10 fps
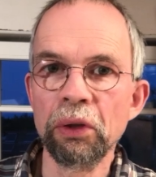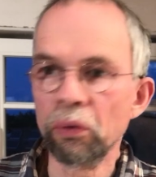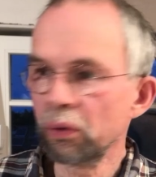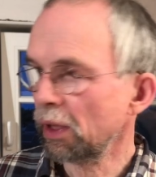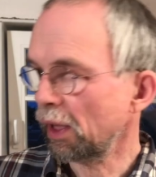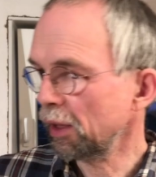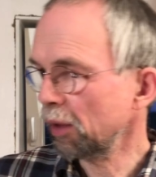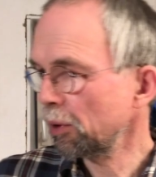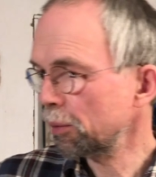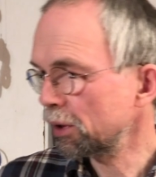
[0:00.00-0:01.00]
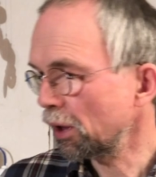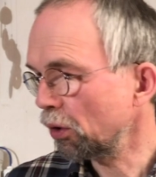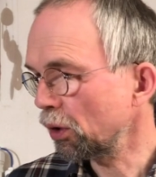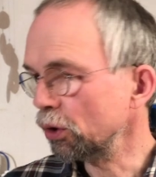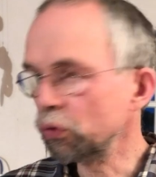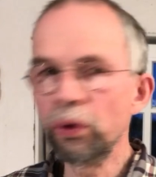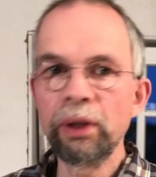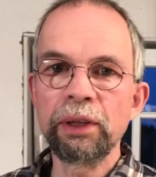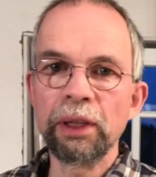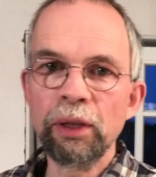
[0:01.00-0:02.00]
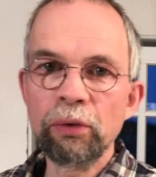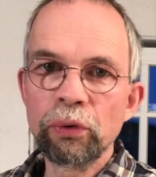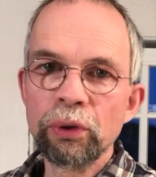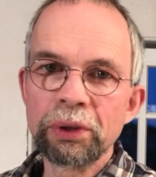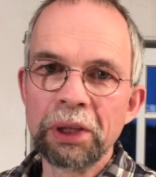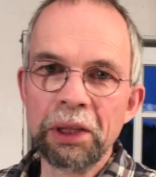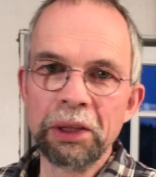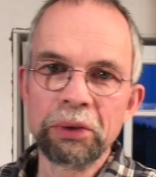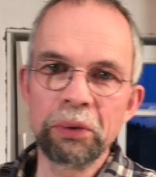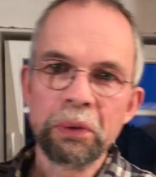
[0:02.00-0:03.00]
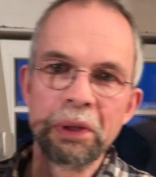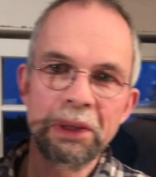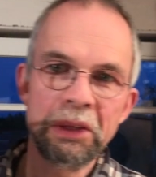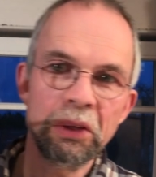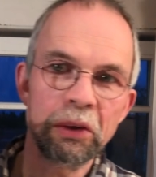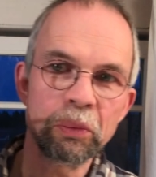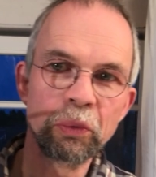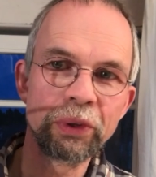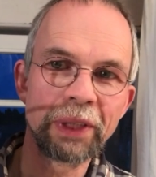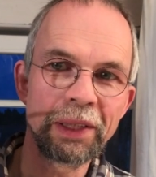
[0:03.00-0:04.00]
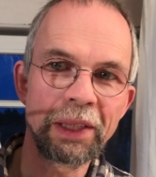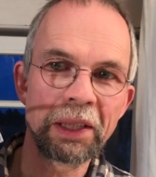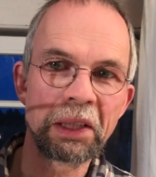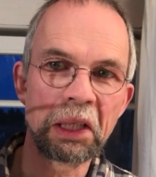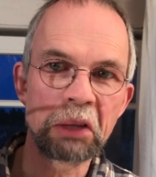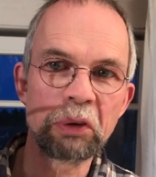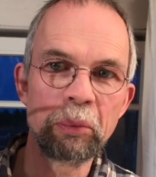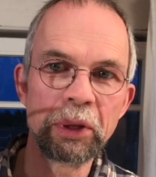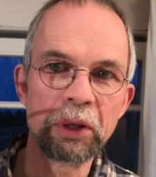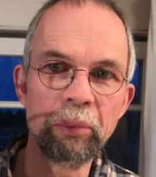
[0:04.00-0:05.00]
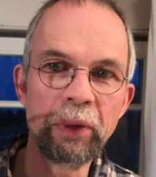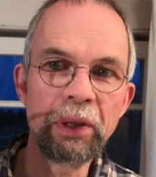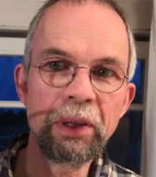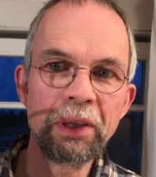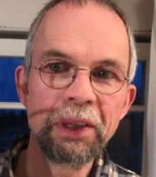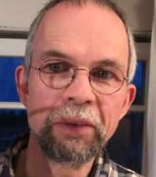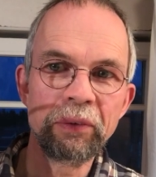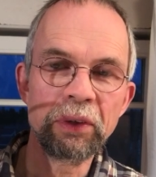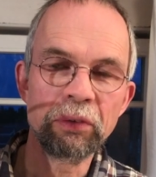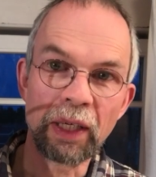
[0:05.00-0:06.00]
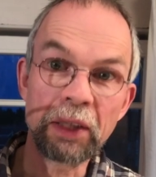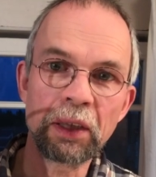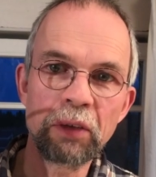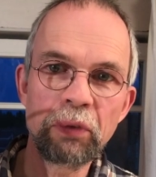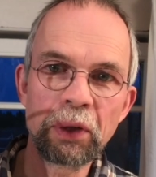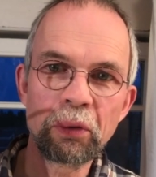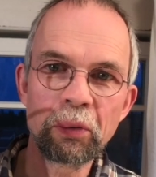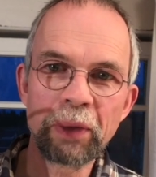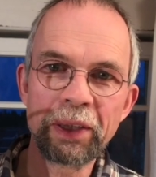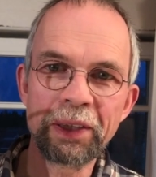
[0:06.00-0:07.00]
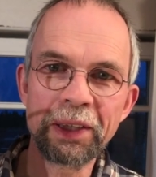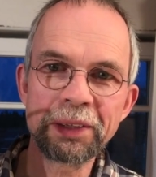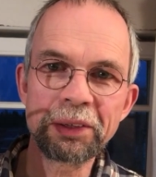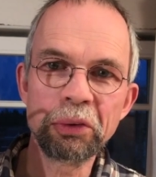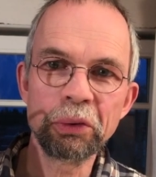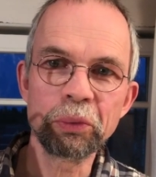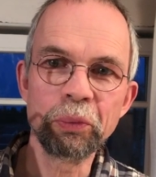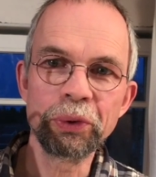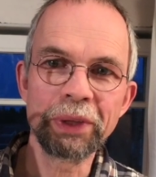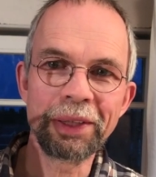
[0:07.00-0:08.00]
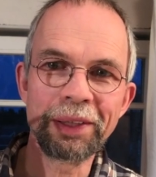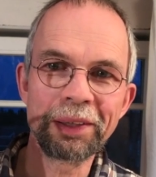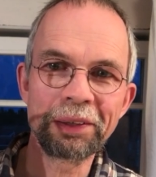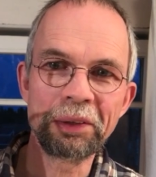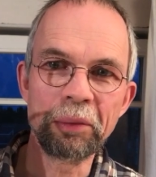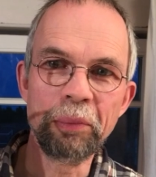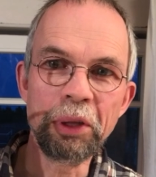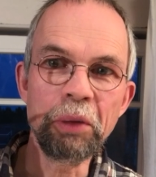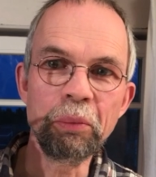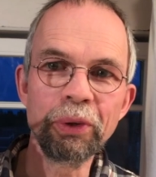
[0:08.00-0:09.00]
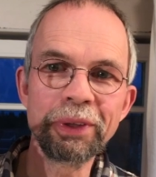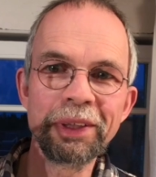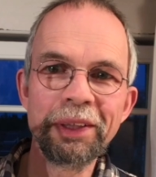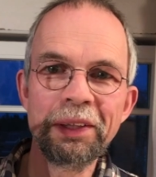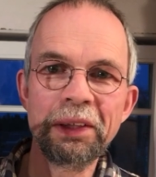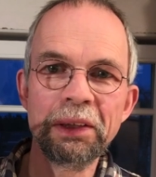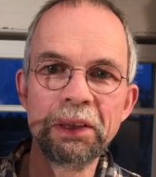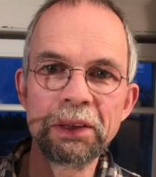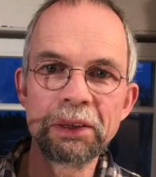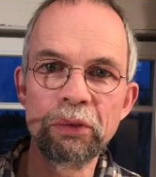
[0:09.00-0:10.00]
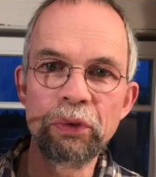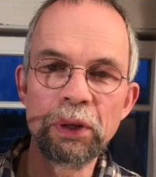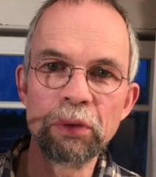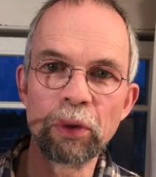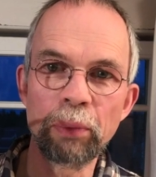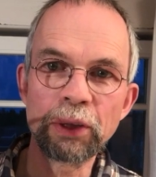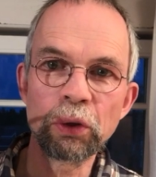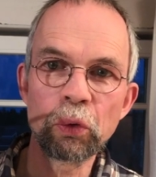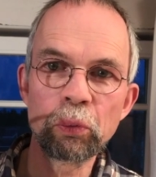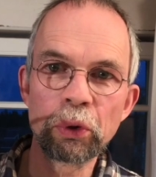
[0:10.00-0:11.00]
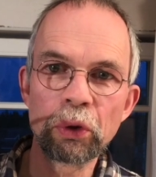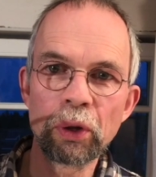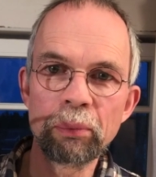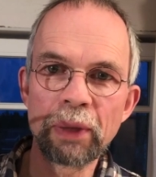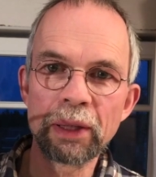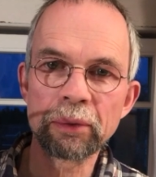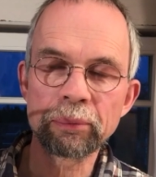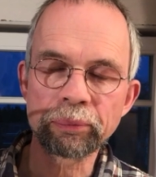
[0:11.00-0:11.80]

Unter anderem gibt es da auch ausführliche Infos zu dieser Osmoseanlage Aquamichl Mini, die eine Weiterentwicklung meiner ersten Osmoseanlage, dem Minimus, ist, die viele Verbesserungen bekommen hat